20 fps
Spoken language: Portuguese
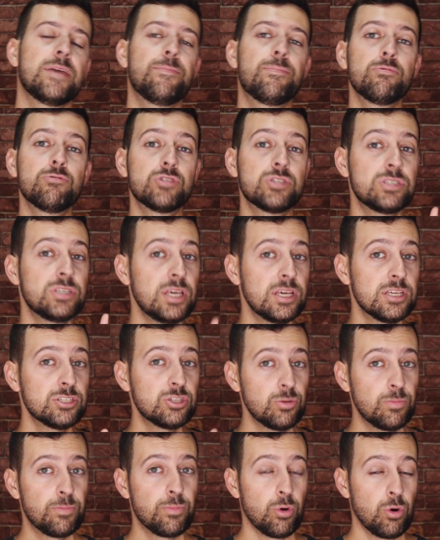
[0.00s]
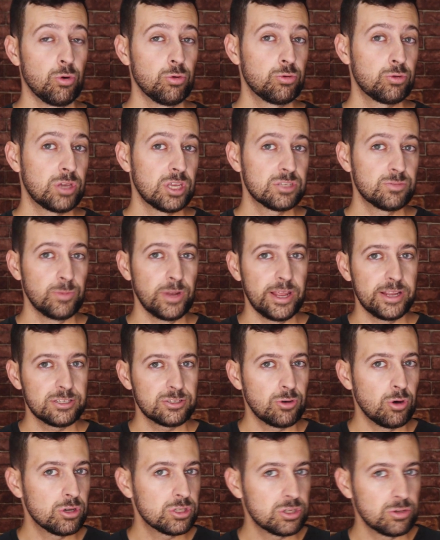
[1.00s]
aqui para o sexto ponto que as mulheres
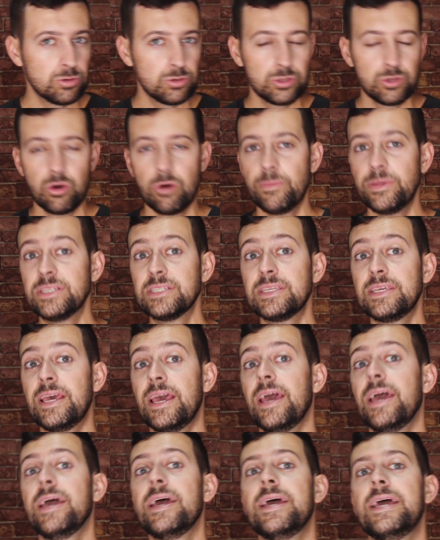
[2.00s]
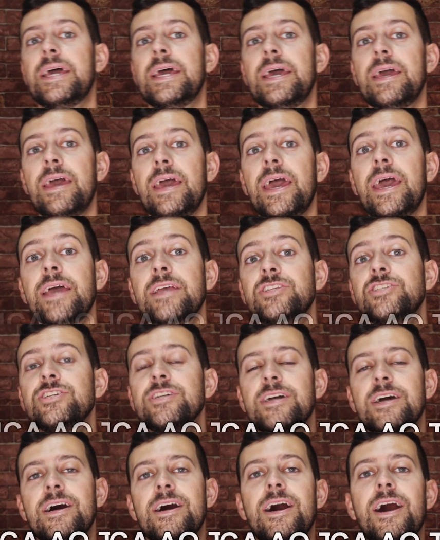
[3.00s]
gostam nos homens, que é
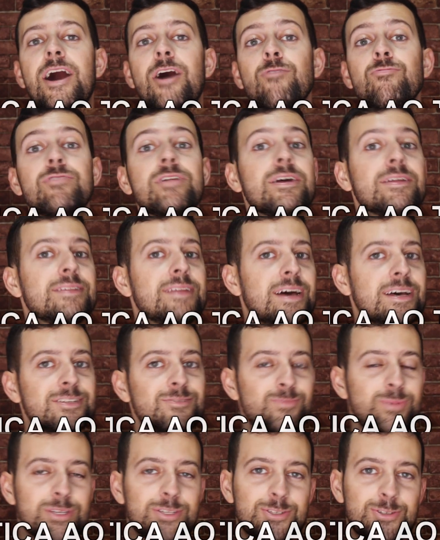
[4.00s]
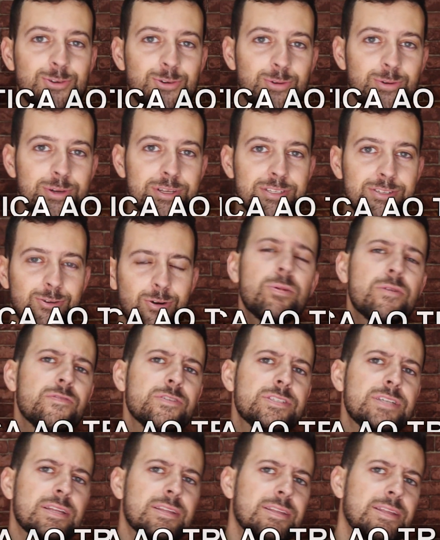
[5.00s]
ética ao tratar as pessoas. Como que
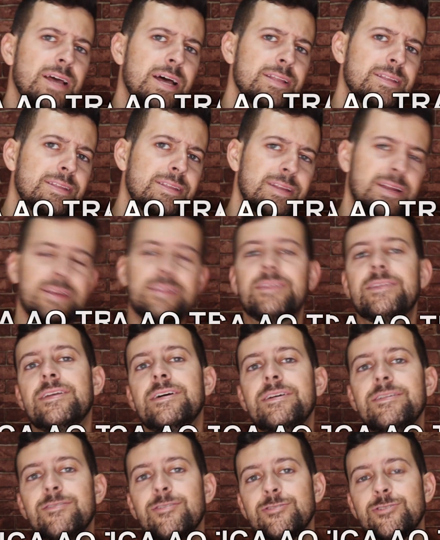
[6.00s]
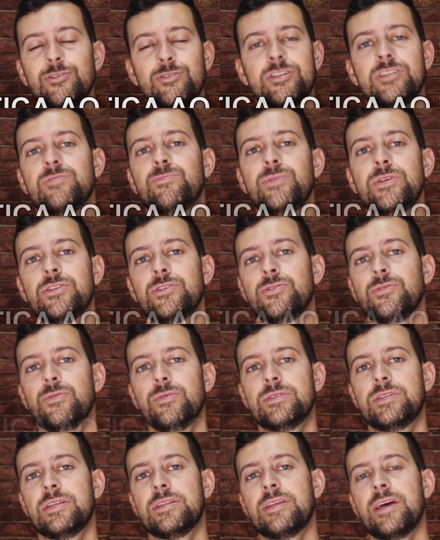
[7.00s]
você está tratando as outras
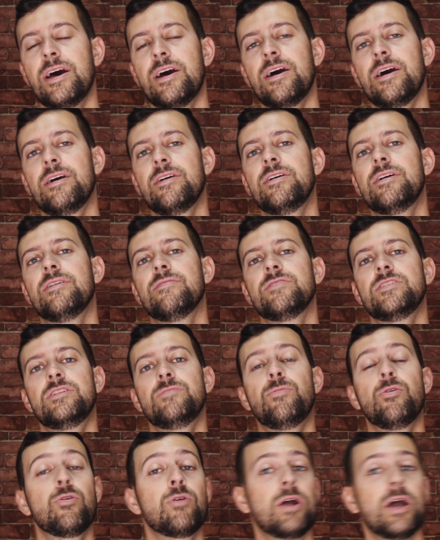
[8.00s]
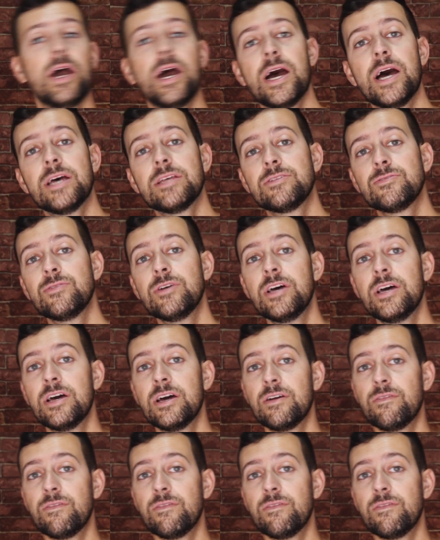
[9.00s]
pessoas? Você está fazendo pouco caso?